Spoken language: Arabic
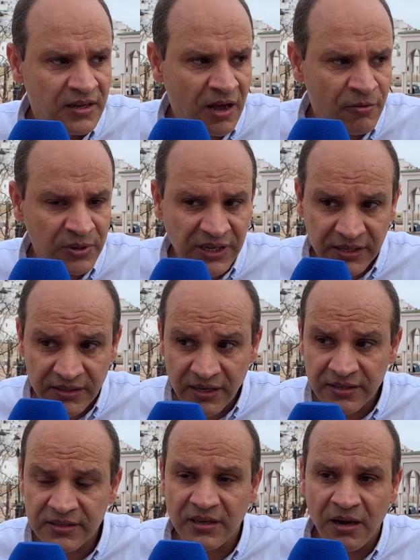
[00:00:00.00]
أو
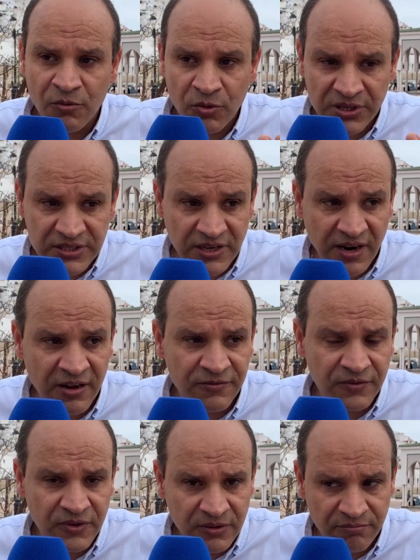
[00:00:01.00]
إحداث أو اعتراف
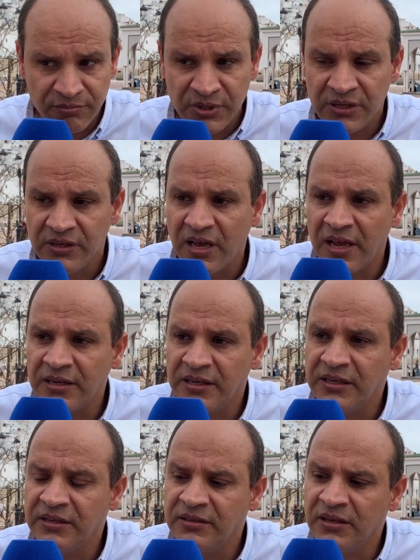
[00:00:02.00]

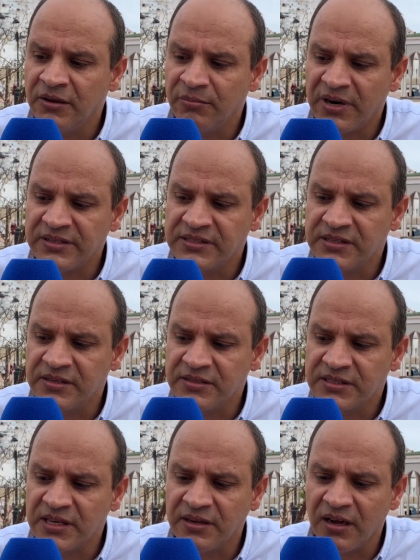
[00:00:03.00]
بالعيد برأس
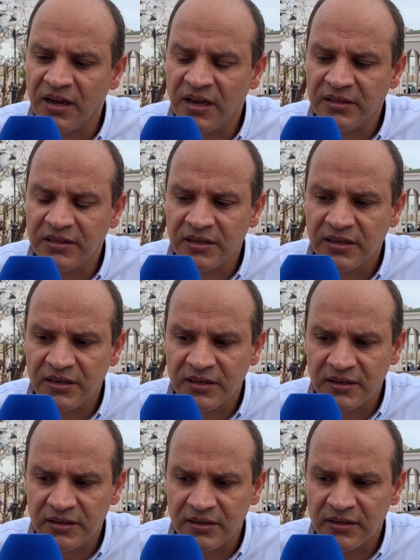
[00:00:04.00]
السنة
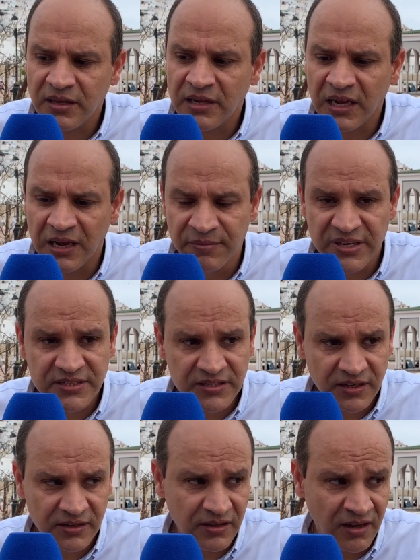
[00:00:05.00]

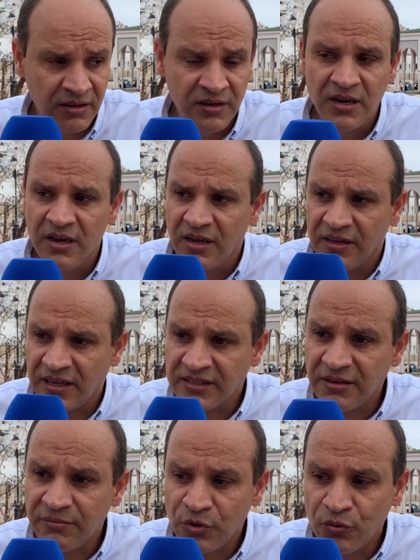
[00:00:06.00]
الأمازيغية
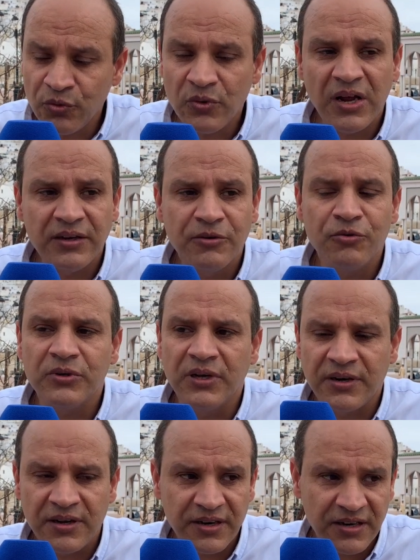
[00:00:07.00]
نعتبره أنه
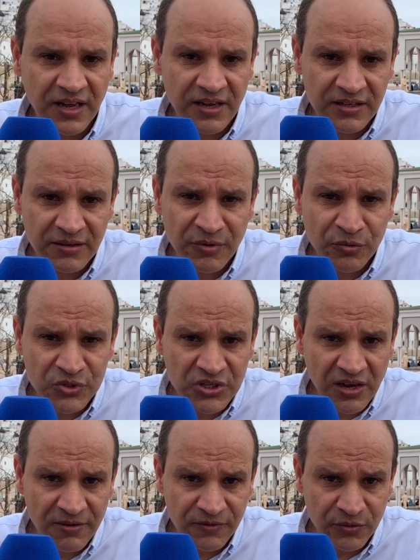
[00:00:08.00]
قرارا حكيما
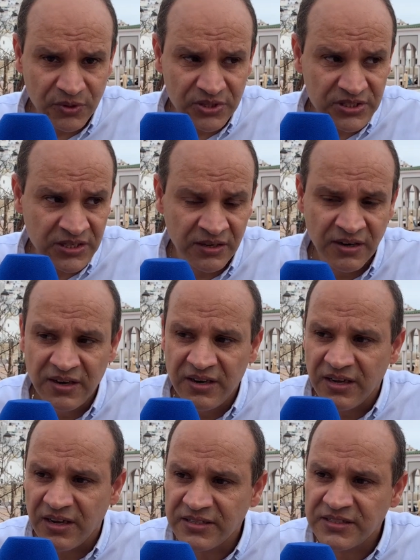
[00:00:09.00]
وجاء في وقته
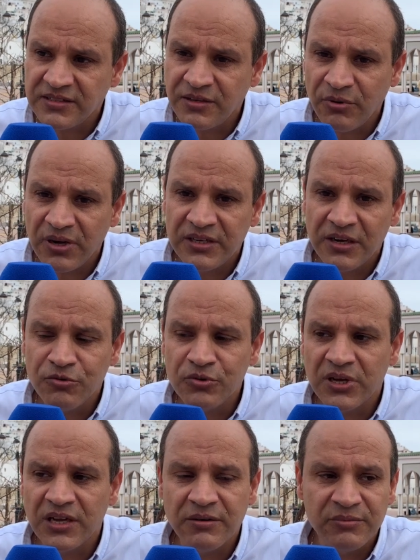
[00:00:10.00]
خاصة وأنه
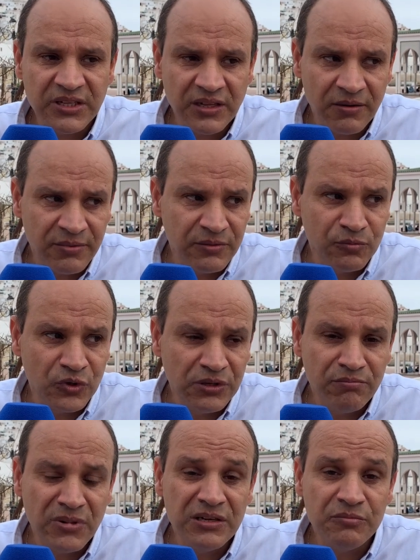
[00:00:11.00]
كان مطلبا
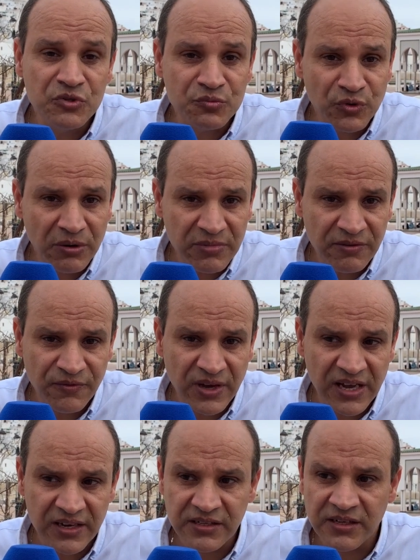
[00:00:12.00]
مهما لمجموعة من
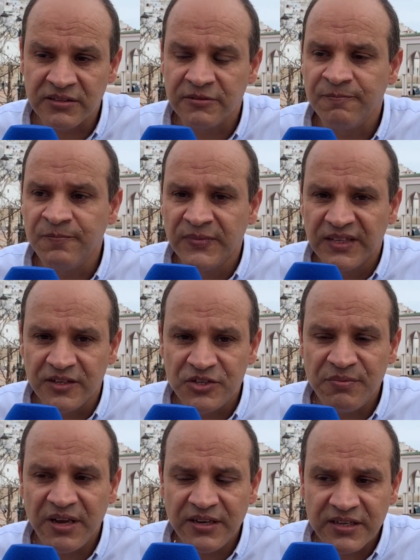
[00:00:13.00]
الفعاليات
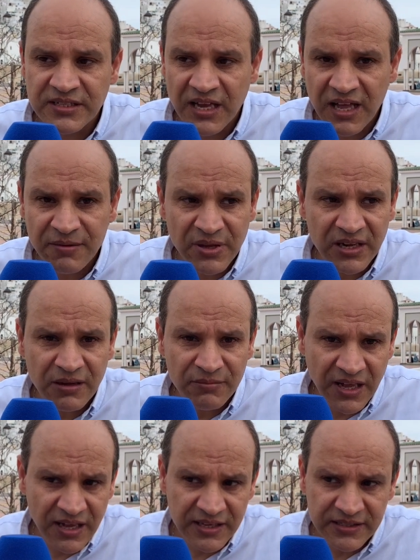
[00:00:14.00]
يجب أن نتعامل
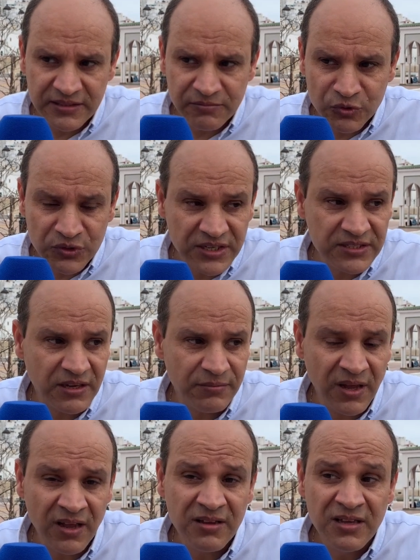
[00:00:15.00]
مع هذه
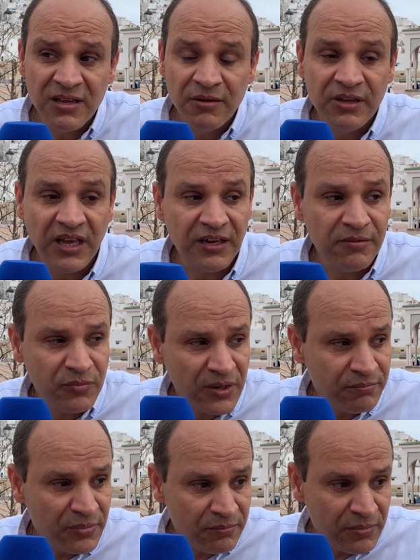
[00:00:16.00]
المناسبة يعني ب
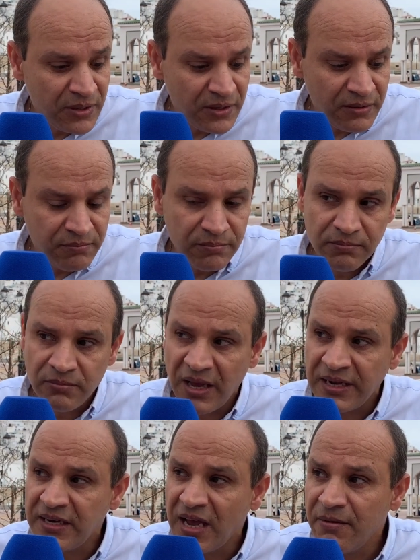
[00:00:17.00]
ب ب
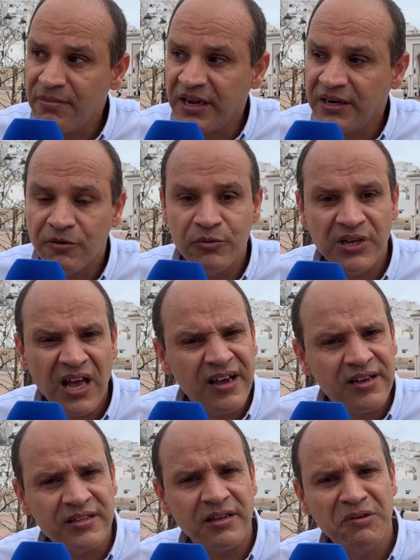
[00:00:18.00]
بأنها معنوية
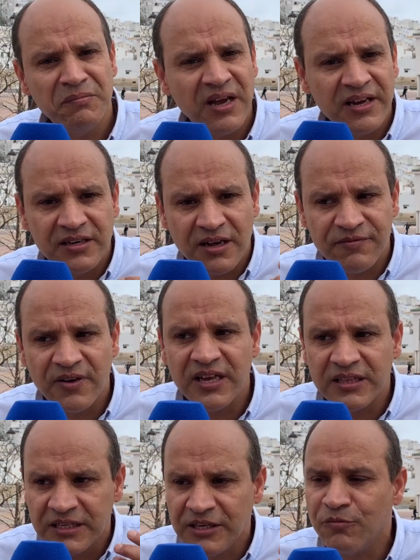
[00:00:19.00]
أكثر مما أنها
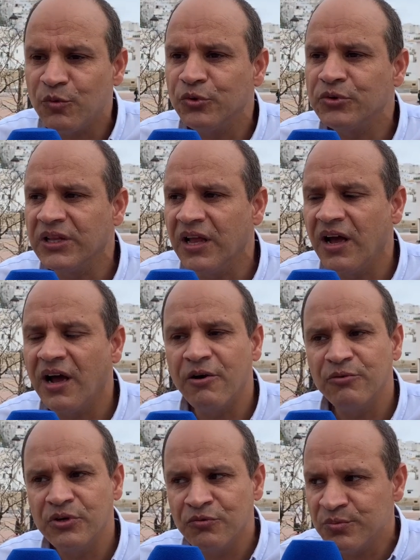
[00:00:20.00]
فقط يوم عطلة أو
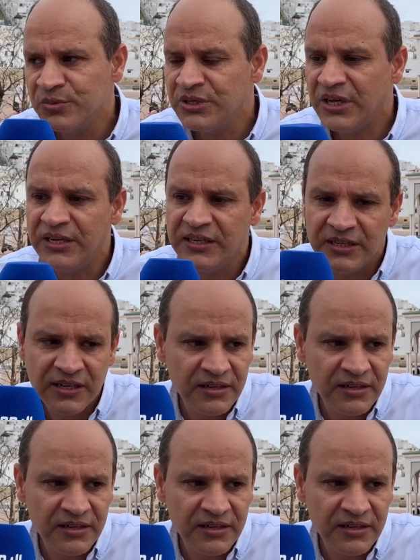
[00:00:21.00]
يوم يعني